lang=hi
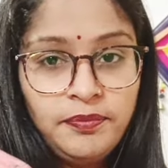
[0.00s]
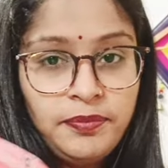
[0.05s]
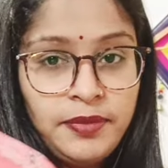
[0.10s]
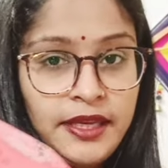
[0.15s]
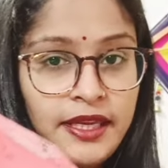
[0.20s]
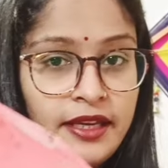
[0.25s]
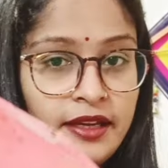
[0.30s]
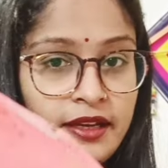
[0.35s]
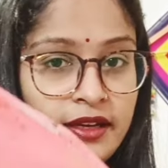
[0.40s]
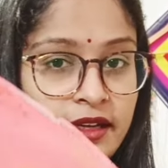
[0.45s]

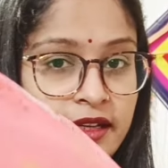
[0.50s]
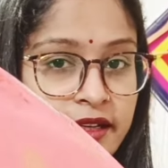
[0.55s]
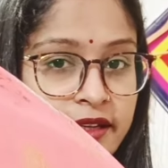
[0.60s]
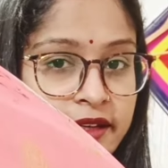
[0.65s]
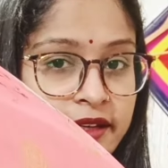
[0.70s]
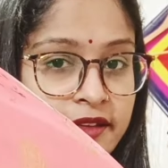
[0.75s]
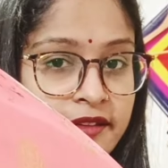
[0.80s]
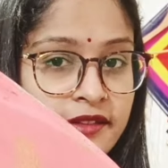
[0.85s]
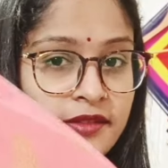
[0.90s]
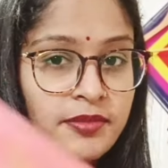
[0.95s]
पिंक कलर
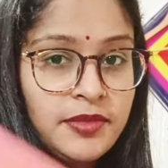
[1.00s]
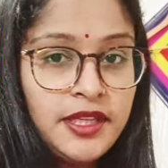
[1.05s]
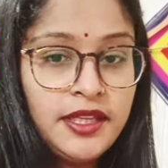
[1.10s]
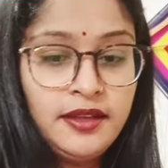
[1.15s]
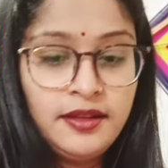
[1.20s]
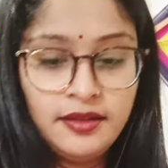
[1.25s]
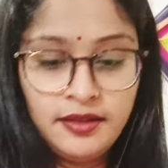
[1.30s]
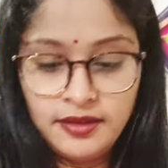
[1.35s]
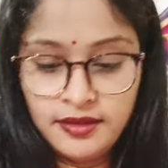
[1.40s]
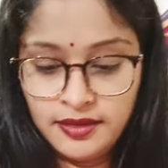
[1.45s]
है इसमें
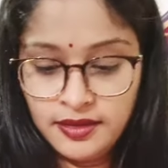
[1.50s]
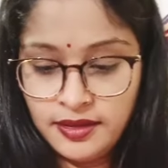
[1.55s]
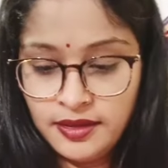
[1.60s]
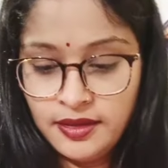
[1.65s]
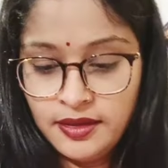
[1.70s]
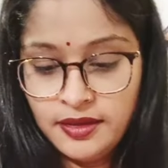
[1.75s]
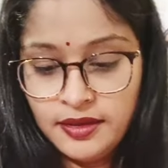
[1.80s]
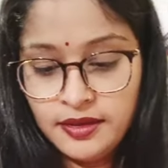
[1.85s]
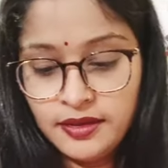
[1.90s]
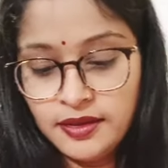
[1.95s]

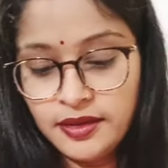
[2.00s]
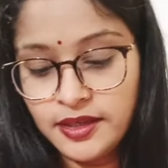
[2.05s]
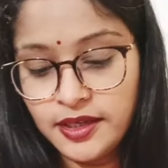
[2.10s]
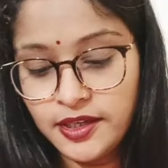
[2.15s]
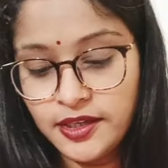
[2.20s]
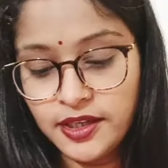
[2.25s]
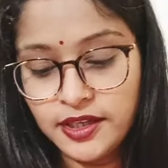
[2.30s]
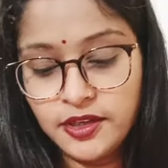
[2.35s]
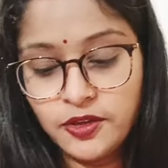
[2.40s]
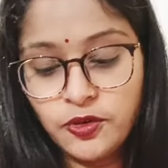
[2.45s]
ये
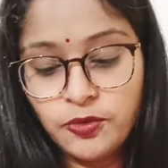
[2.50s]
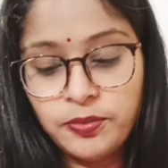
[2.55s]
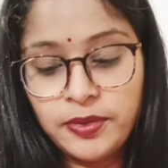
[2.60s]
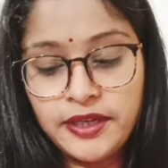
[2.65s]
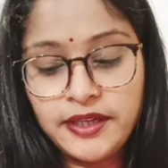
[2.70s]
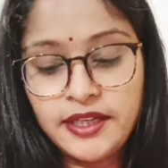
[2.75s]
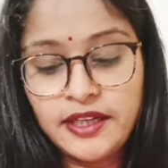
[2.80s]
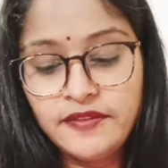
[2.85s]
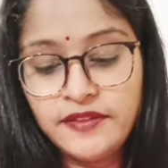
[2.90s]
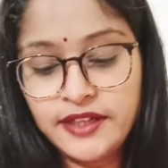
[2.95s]
देखिए
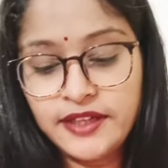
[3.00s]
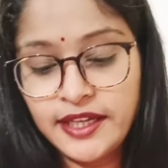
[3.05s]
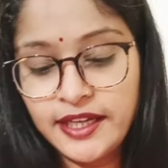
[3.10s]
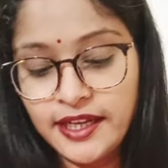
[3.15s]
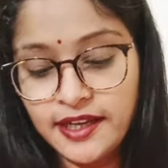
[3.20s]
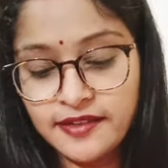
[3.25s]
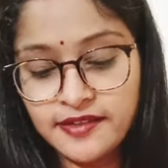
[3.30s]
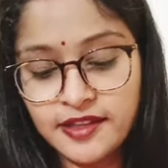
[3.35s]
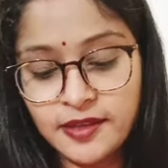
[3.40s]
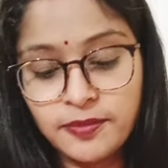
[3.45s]
दुपट्टा
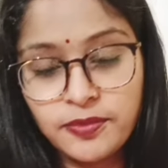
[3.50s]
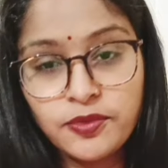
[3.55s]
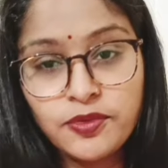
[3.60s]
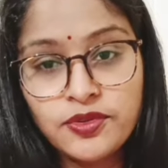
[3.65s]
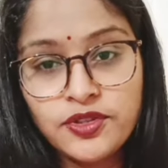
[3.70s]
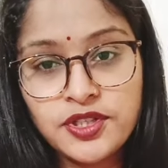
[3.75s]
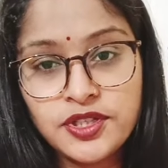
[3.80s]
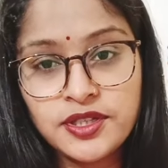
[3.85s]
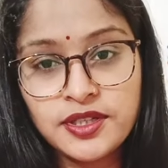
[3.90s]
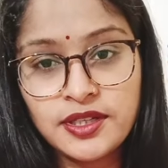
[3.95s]
वगैरह सब
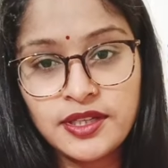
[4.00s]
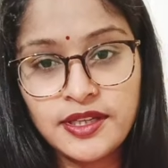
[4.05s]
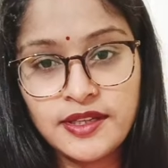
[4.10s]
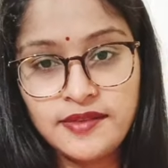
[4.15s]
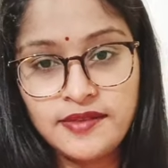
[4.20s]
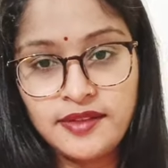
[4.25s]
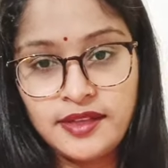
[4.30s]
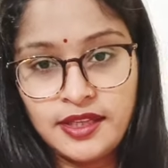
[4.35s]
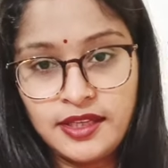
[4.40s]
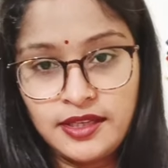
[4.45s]
कुछ
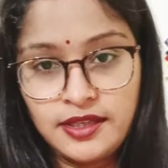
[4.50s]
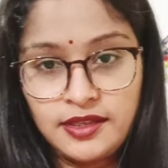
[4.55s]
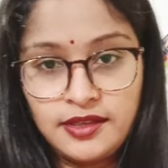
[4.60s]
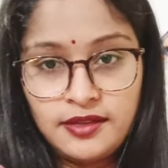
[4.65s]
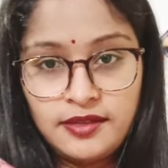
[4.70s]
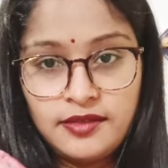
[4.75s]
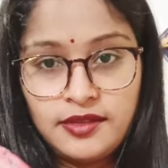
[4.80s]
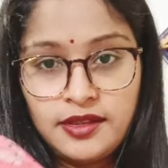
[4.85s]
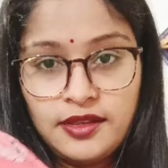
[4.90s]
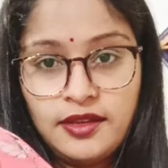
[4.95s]
इस तरीके
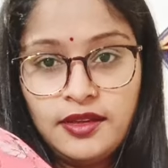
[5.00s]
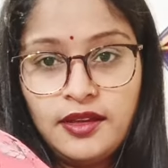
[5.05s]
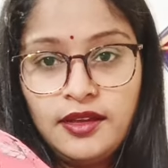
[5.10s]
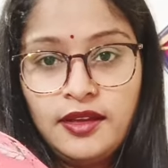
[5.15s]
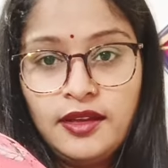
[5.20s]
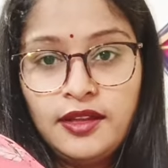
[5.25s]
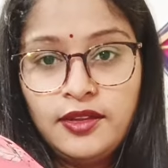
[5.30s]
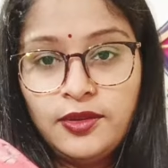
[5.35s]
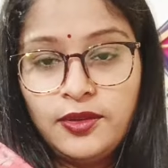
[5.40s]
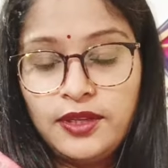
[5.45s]
से
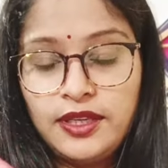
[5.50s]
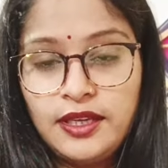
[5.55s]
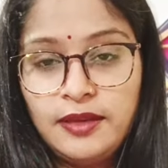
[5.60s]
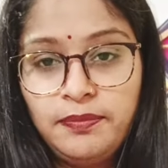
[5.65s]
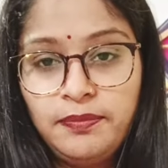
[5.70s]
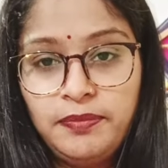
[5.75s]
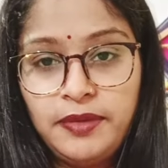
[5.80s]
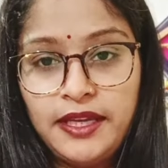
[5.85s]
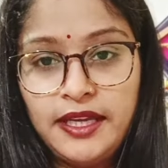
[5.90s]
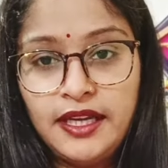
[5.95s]
तो ये
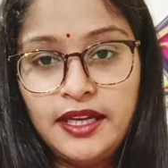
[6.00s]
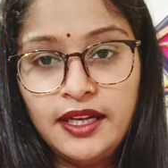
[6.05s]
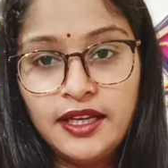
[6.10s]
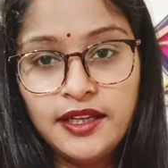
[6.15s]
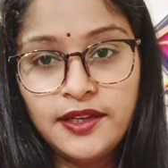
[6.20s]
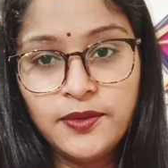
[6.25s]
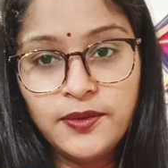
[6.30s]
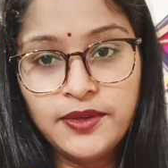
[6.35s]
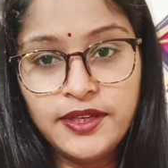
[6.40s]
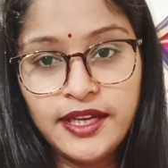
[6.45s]
पिंक कलर
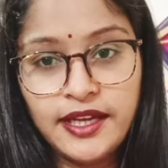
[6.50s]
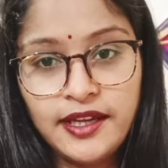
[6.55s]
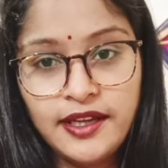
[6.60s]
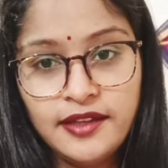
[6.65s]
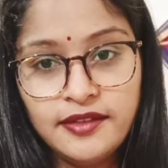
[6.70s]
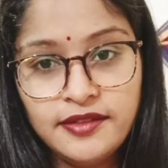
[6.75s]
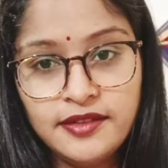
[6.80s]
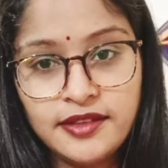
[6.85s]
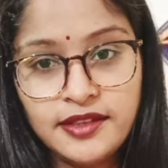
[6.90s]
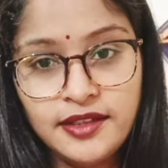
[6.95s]
हो गया है
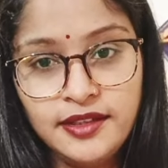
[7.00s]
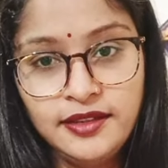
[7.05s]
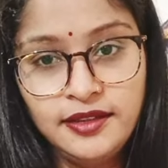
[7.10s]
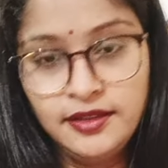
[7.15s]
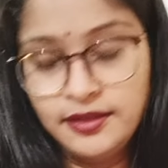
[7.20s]
इसका